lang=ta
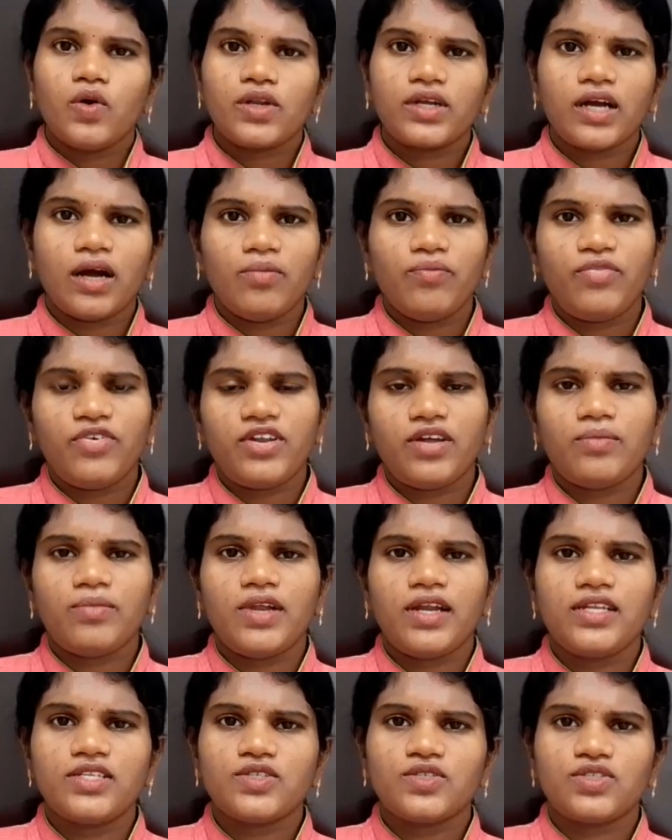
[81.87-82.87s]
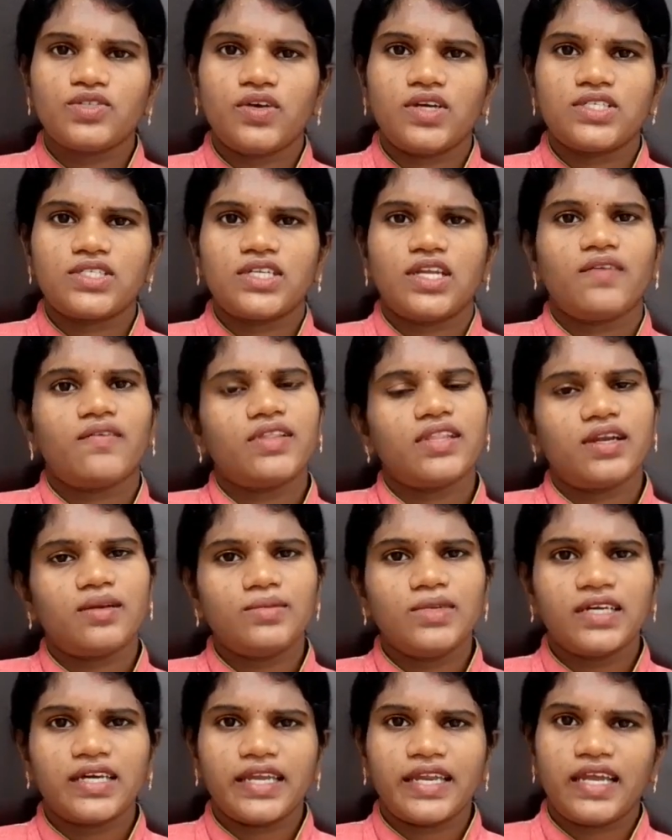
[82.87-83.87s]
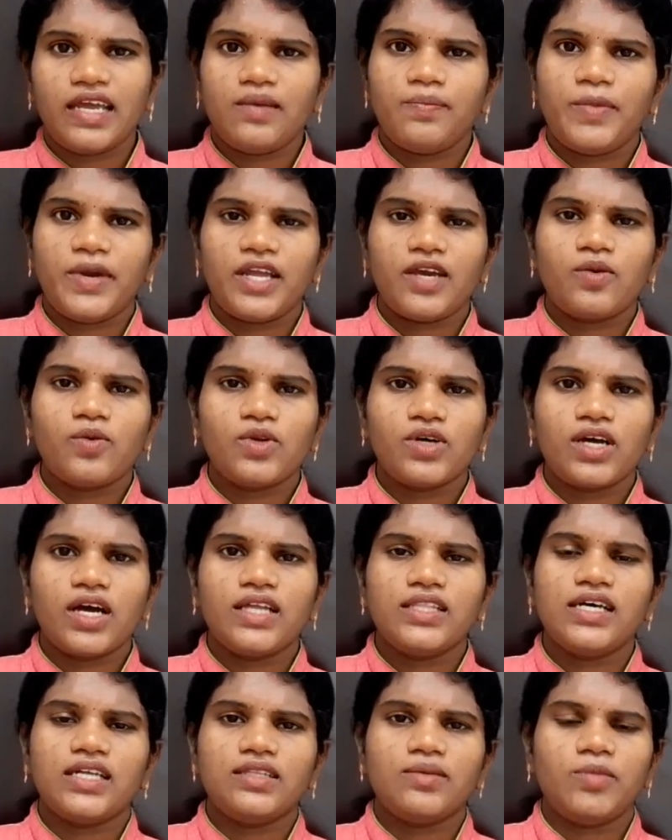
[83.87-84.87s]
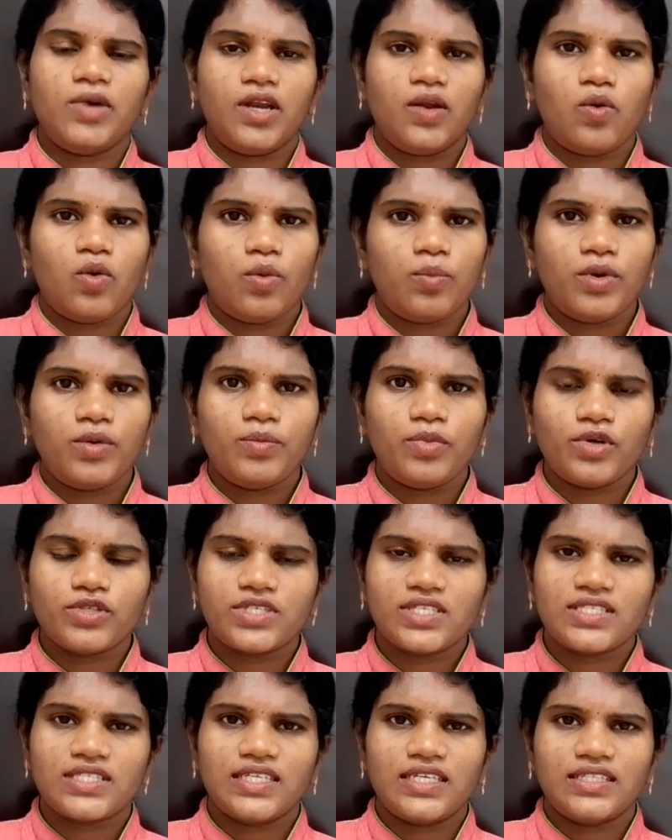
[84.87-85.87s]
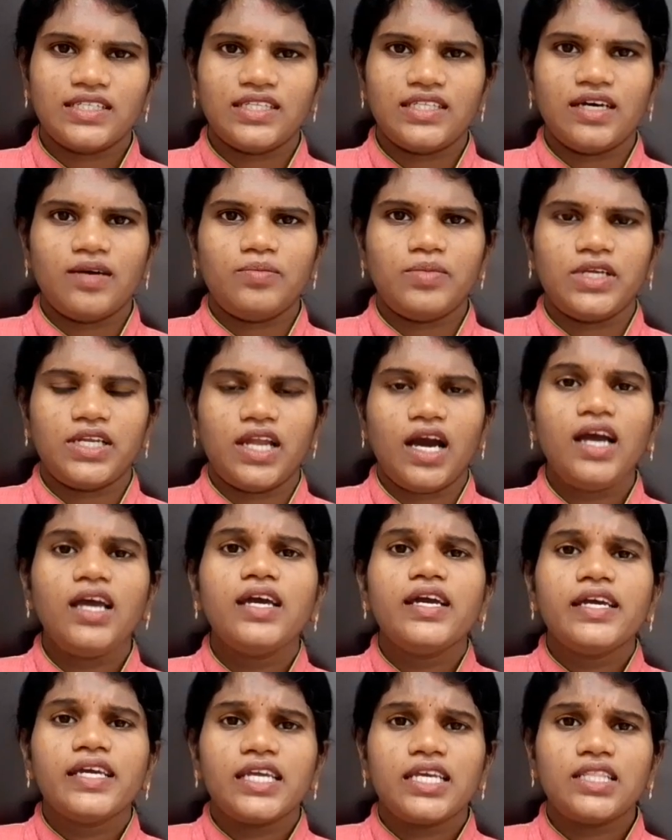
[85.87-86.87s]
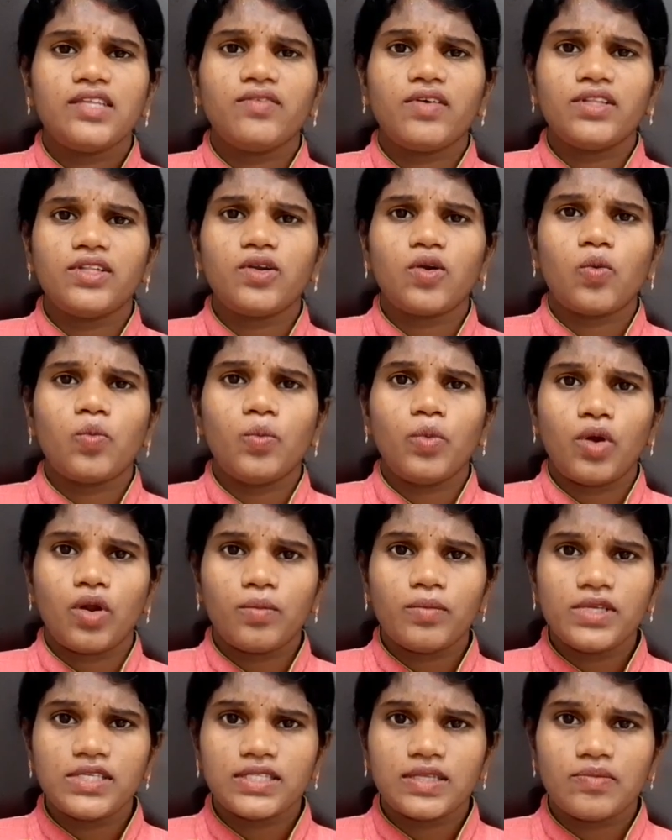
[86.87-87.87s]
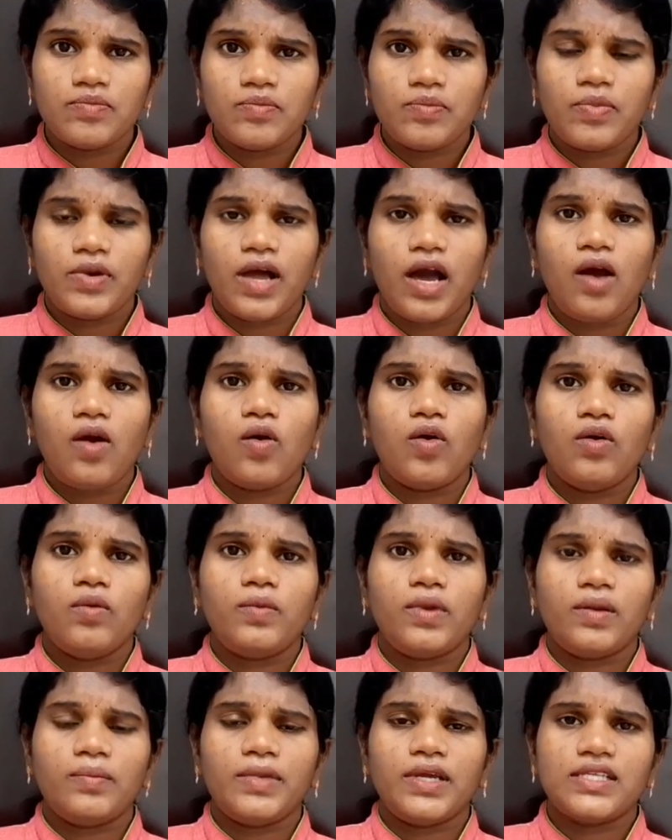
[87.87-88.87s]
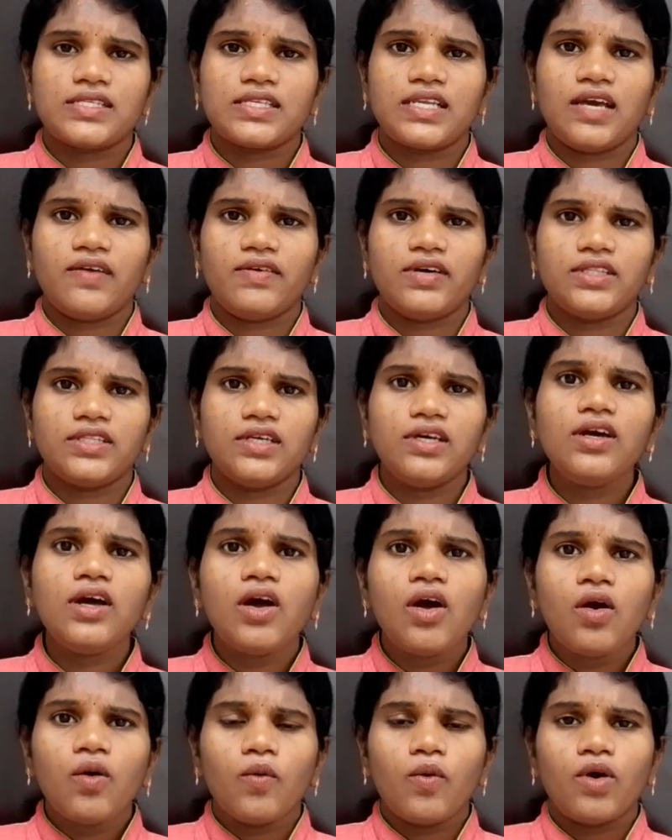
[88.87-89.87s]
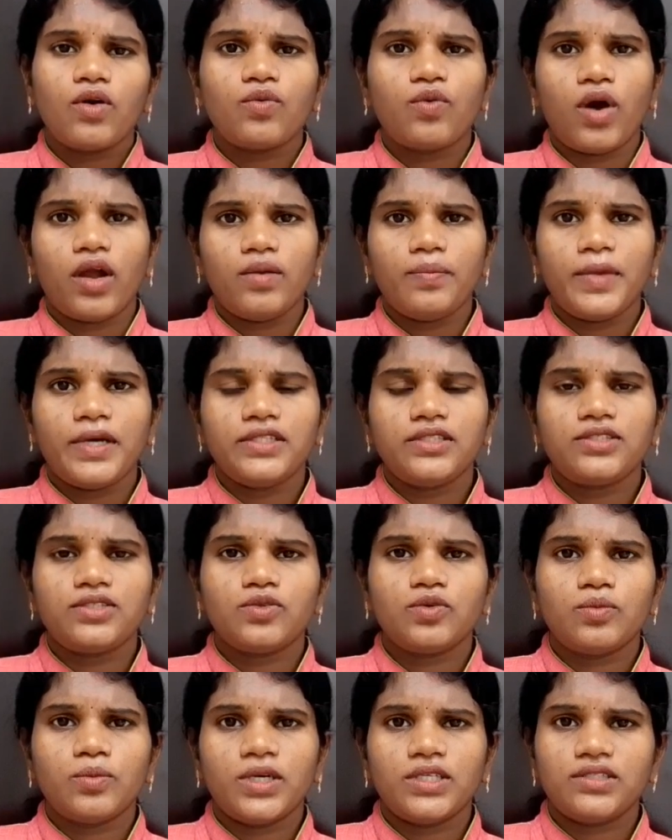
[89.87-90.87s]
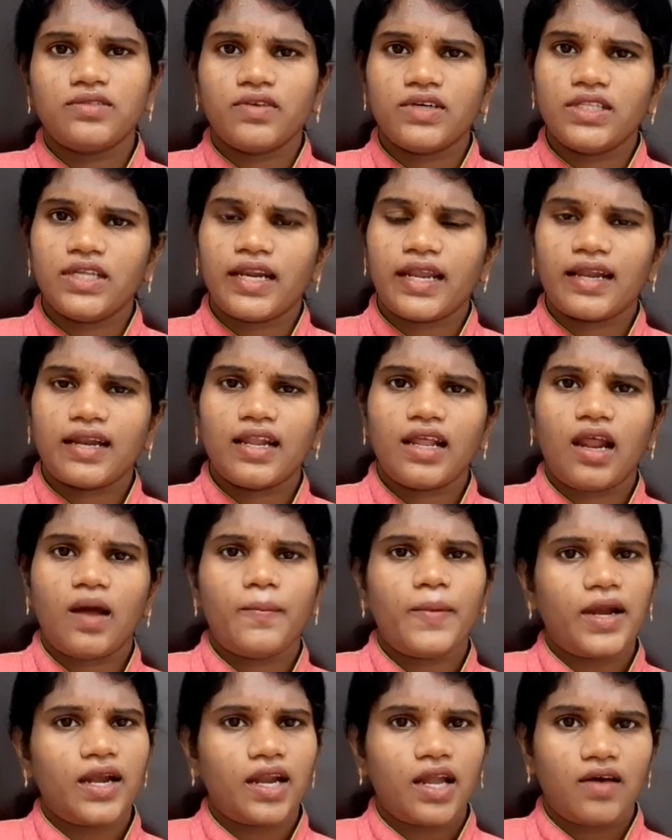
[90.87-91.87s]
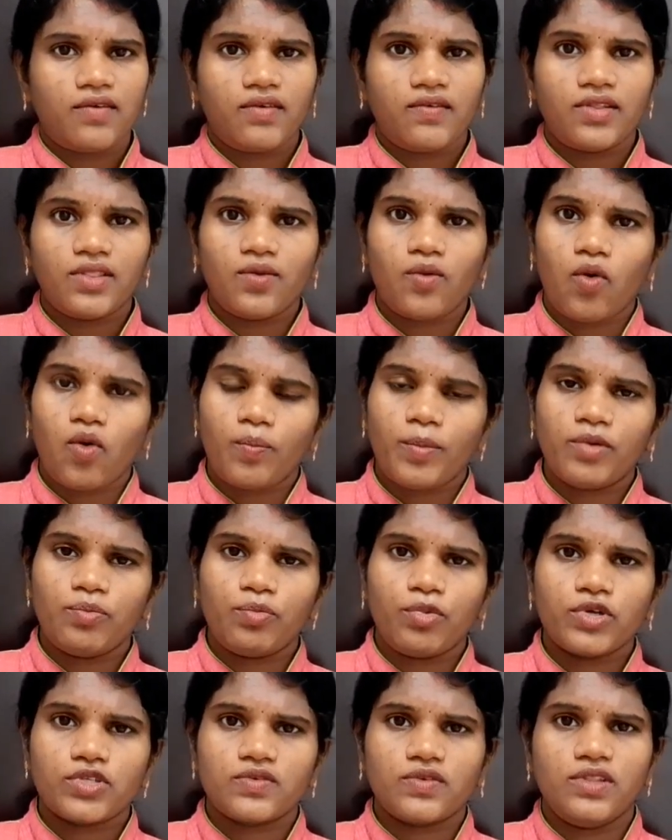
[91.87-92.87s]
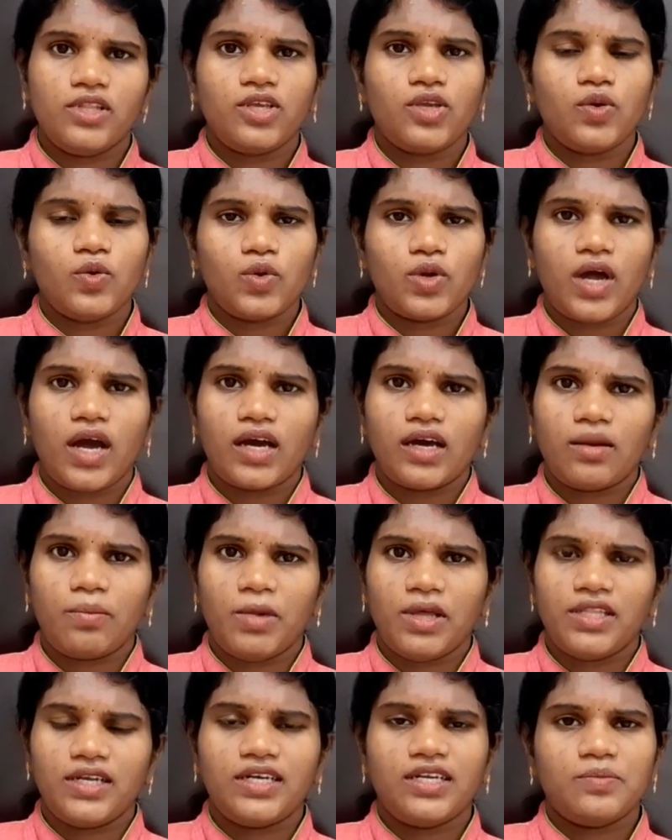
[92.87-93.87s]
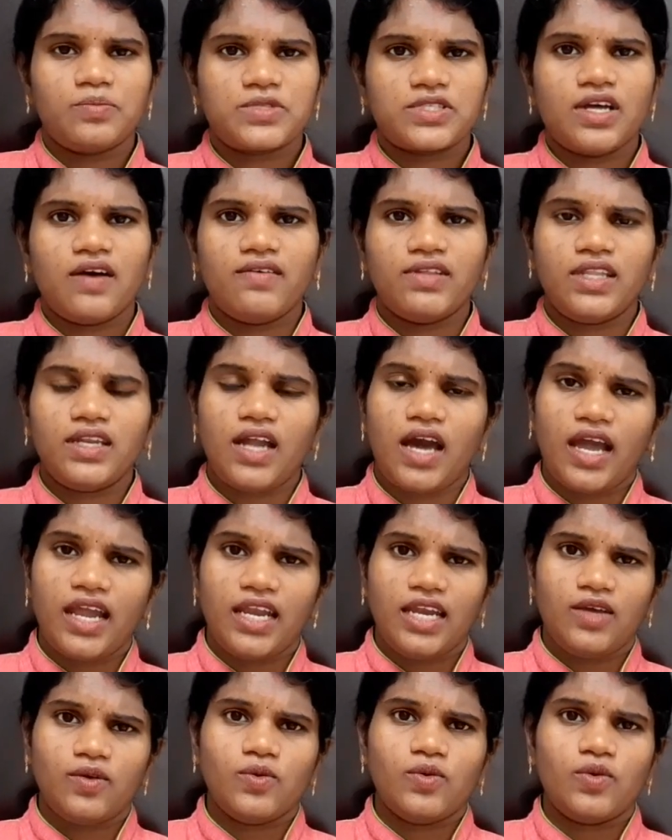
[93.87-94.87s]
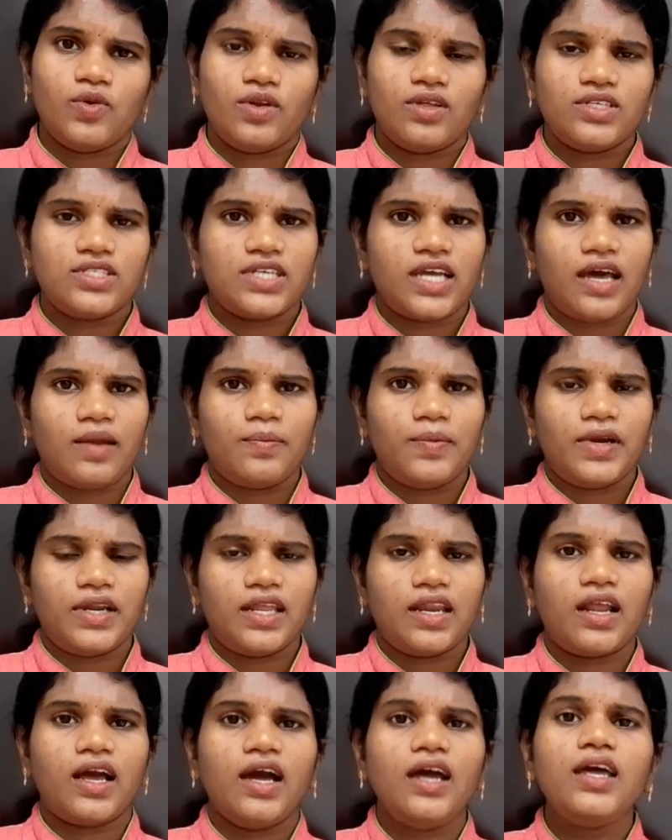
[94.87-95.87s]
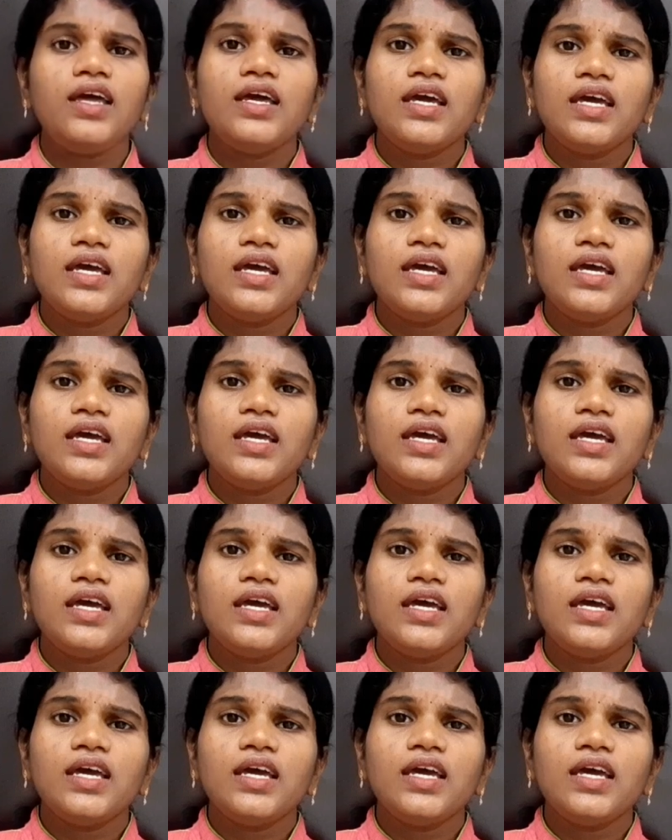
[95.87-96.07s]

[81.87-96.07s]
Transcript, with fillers: ஒரு கம்ஃபர்டபுளான சுச்சுவேஷனே வந்து நம்மளுக்கு க்ரியேட் பண்ணி கொடுக்காது அந்த மாதிரி ஓப்பன் ப்ரோசஸ் இருந்தது அப்படின்னா இது வந்து ரொம்ப ரொம்ப சிம்பிளாக ஹோம் ரெமடிஸ்லேயே வந்து ஒரு ஒன் மந்த் டூ மந்த் வந்து ரெகுலராக பண்ணாவே வந்து ஓப்பன் போர்ஸ் வந்து க்யூர் ஆகிற மாதிரி டிப்ஸ் தான் வந்து வந்து நான் இன்றைக்கி உங்க கூட ஷேர் பண்ணியிருக்கேன்